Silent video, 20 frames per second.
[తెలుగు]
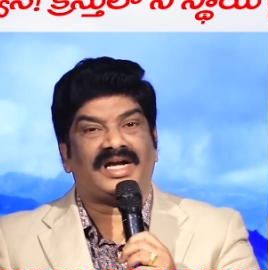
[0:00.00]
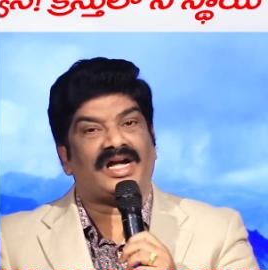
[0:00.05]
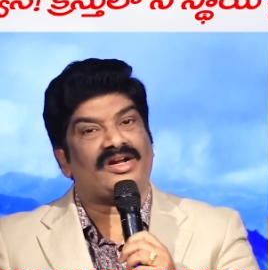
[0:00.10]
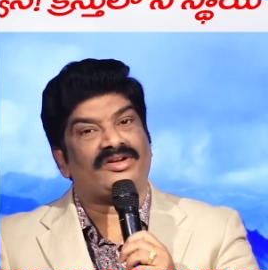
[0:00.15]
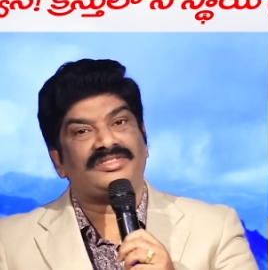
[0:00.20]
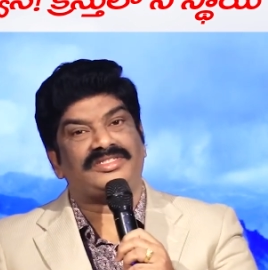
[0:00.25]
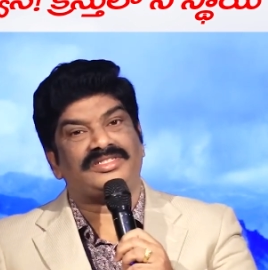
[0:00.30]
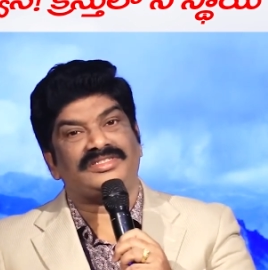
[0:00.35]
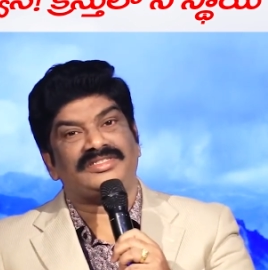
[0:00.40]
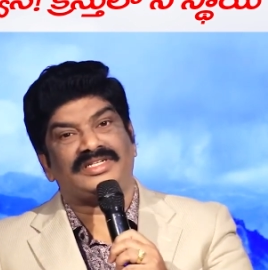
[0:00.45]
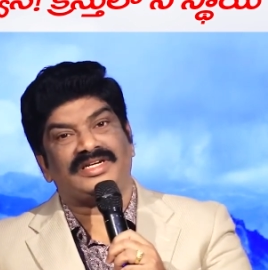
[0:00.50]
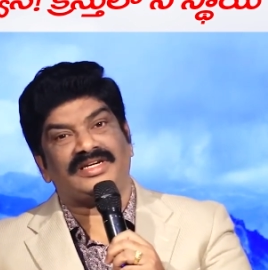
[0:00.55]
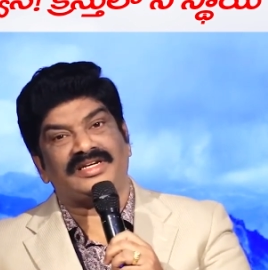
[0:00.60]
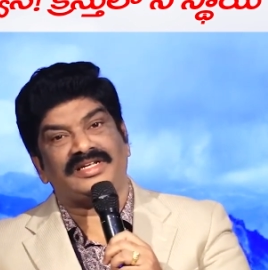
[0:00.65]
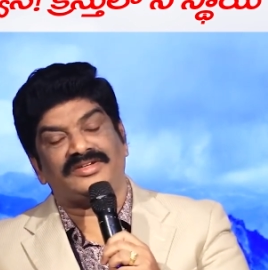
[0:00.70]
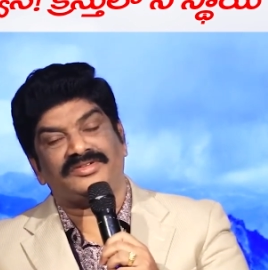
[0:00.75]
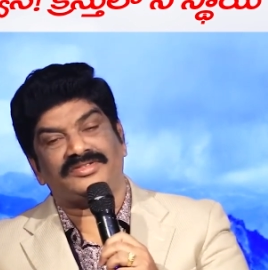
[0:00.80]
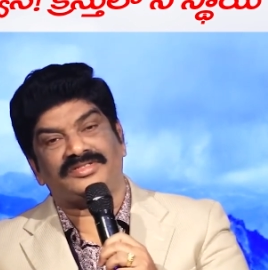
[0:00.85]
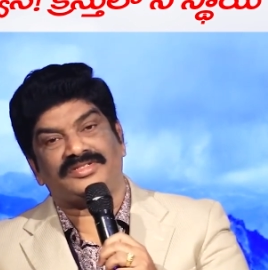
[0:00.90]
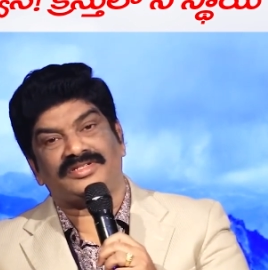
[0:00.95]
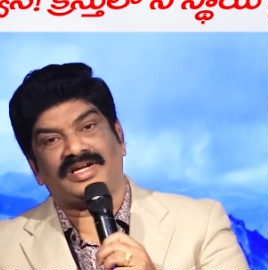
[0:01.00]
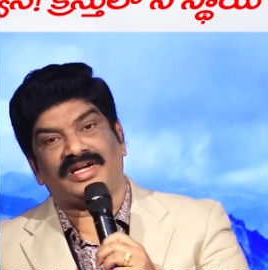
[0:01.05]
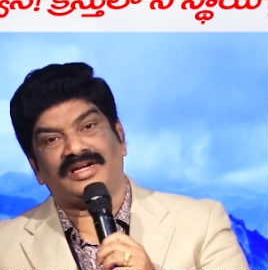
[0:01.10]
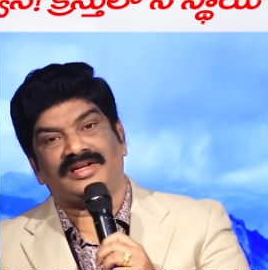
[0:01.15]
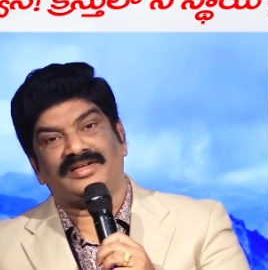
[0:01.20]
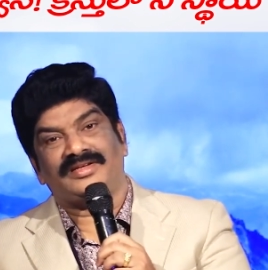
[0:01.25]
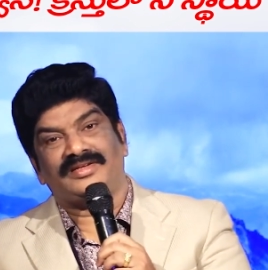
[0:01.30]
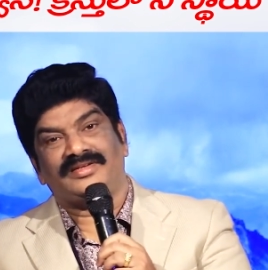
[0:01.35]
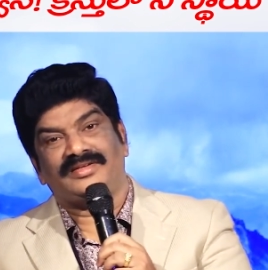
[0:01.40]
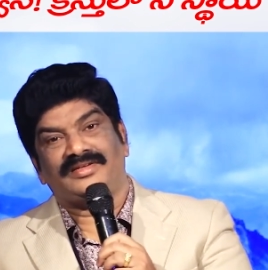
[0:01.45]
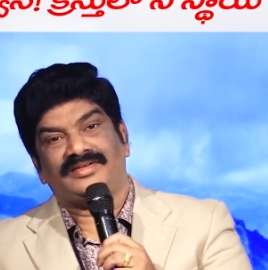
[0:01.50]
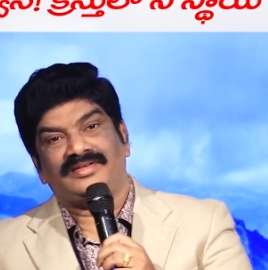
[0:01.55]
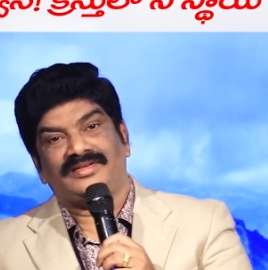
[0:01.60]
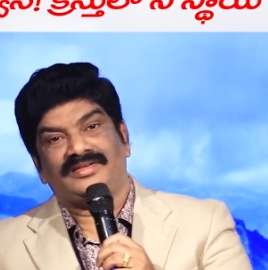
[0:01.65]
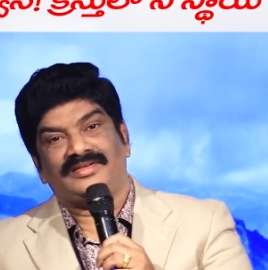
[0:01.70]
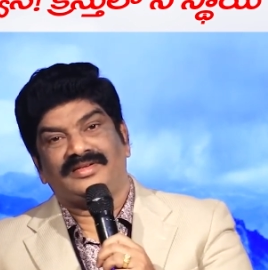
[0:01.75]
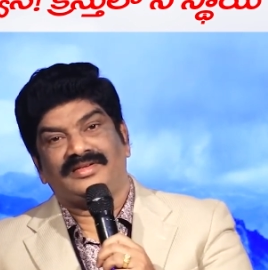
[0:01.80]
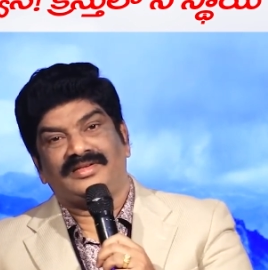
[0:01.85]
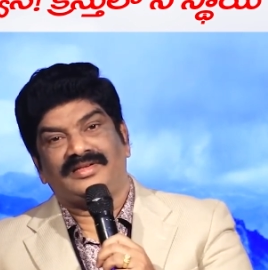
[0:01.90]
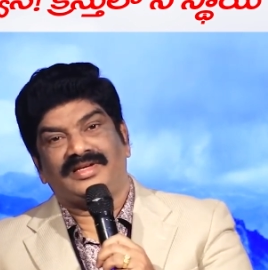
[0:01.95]
ఆలోచించండి ఈ రోజున
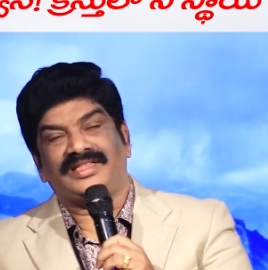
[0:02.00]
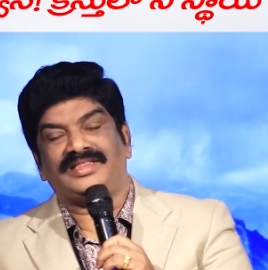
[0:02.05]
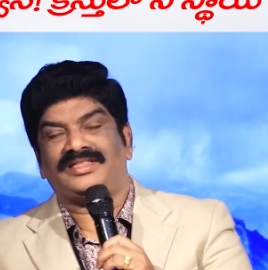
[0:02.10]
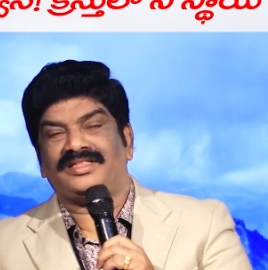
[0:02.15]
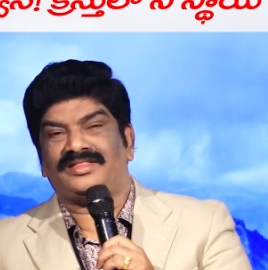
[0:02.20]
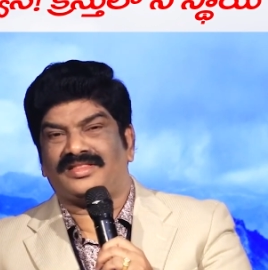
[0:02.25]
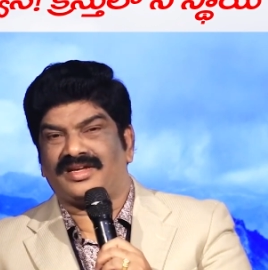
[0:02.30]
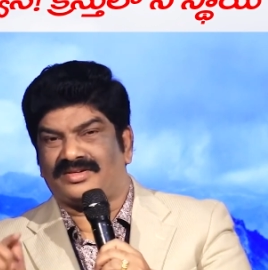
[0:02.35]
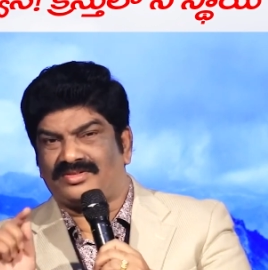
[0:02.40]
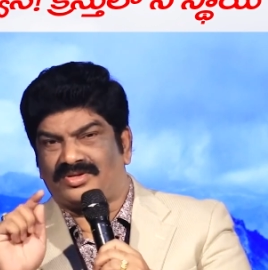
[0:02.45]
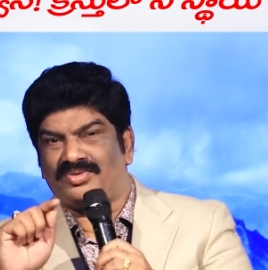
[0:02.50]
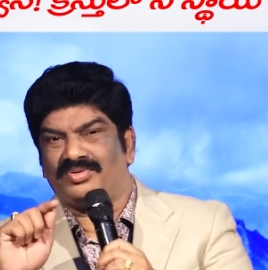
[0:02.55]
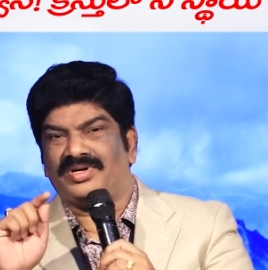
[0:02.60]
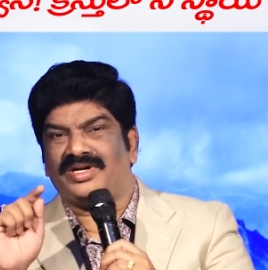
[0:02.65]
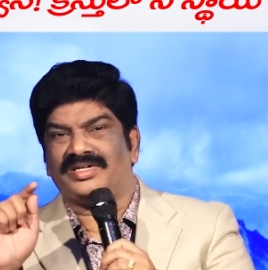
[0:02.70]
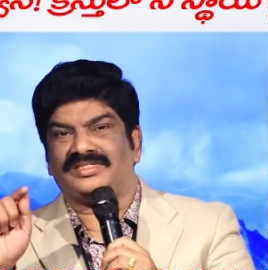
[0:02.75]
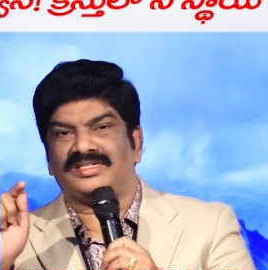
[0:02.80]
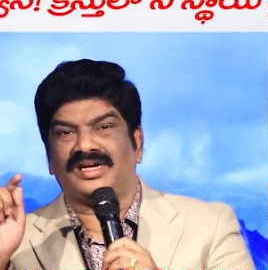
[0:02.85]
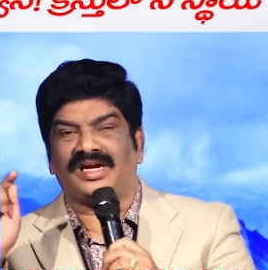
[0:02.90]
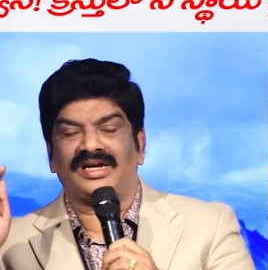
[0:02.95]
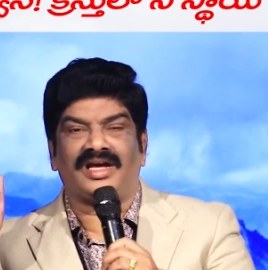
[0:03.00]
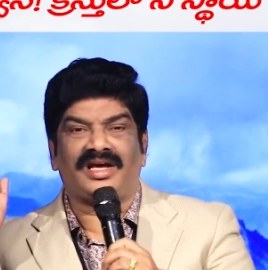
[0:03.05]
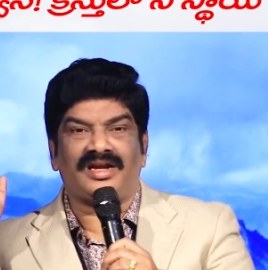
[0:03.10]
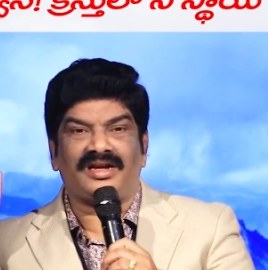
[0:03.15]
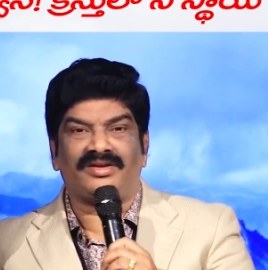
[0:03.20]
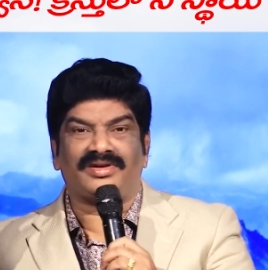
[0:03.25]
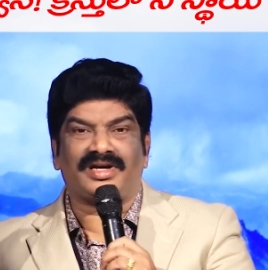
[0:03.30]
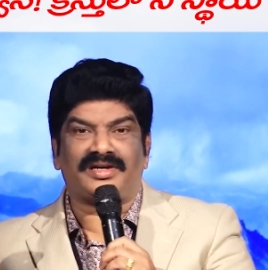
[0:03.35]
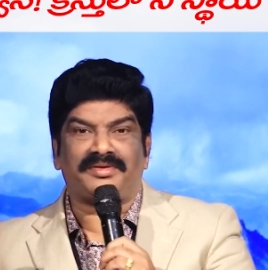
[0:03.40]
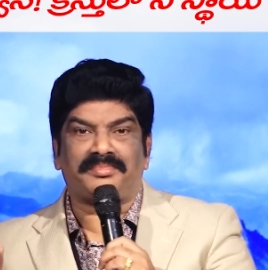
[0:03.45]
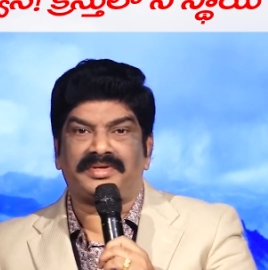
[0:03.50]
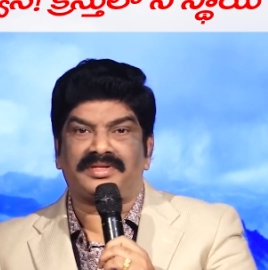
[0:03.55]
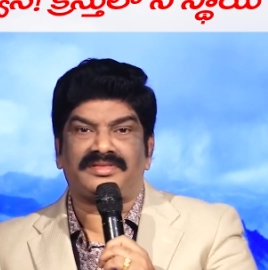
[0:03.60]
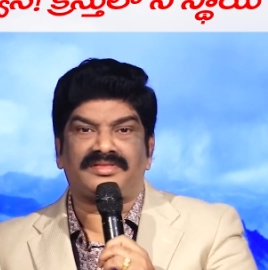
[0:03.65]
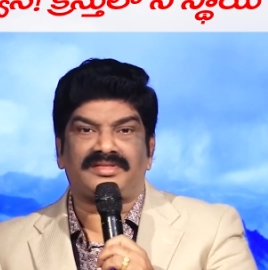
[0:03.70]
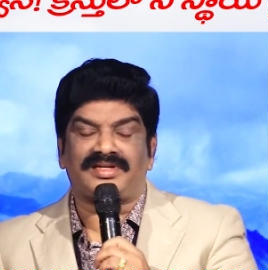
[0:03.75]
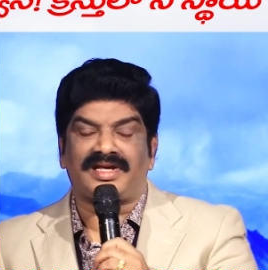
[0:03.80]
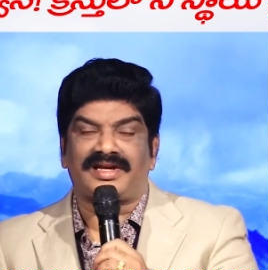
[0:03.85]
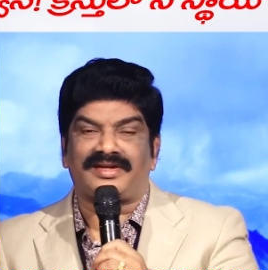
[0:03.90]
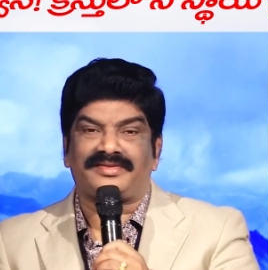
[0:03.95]
ఎంత తక్కువగా సంఘాల్లో
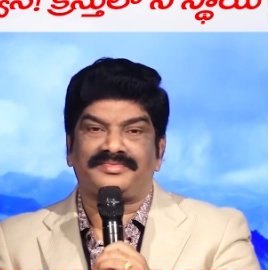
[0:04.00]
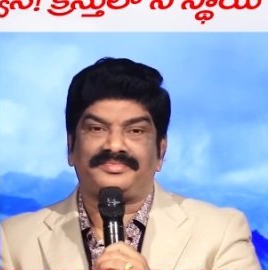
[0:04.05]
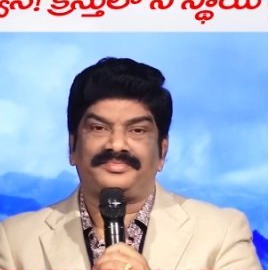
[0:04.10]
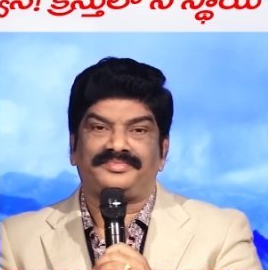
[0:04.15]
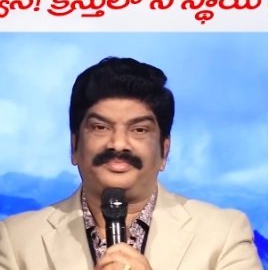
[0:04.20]
కనపడుతున్నారు